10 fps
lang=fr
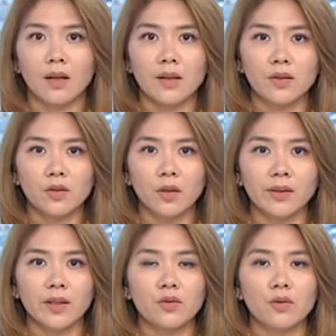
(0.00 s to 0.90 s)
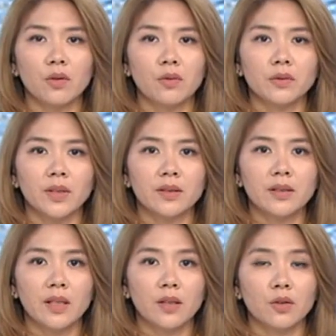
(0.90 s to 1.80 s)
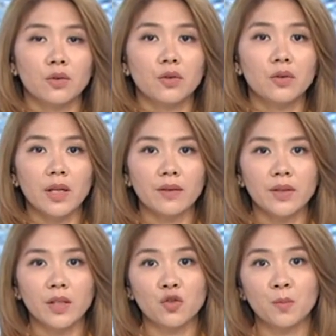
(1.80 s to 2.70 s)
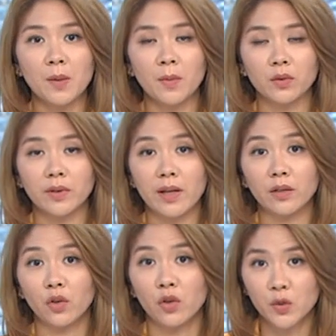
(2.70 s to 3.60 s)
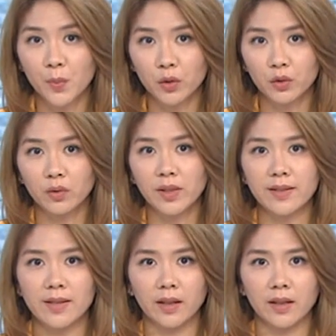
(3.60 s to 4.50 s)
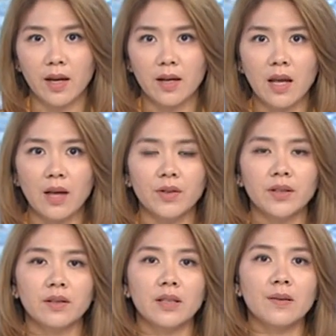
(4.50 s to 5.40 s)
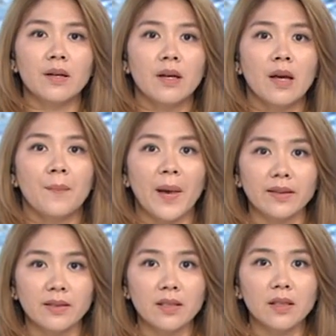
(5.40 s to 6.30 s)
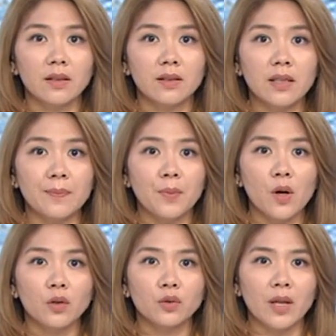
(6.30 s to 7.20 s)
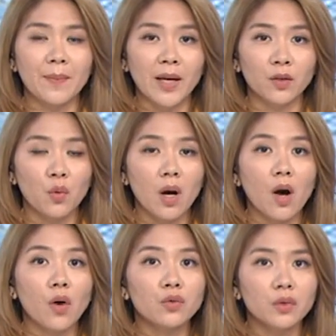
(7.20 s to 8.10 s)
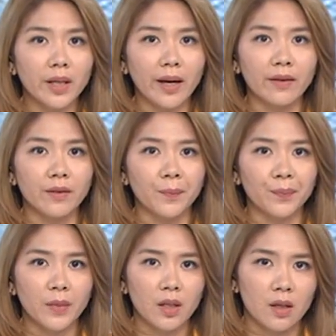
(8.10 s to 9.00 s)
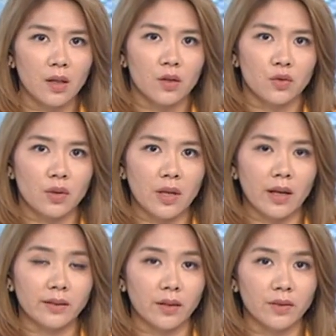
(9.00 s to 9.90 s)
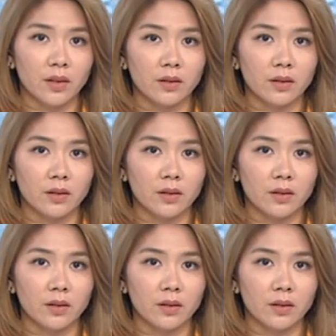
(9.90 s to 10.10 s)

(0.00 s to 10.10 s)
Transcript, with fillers: Les autorités turques ont indiqué que deux navires supplémentaires transportant des céréales avaient été partis des ports de la mer Noire en Ukraine. Cela intervient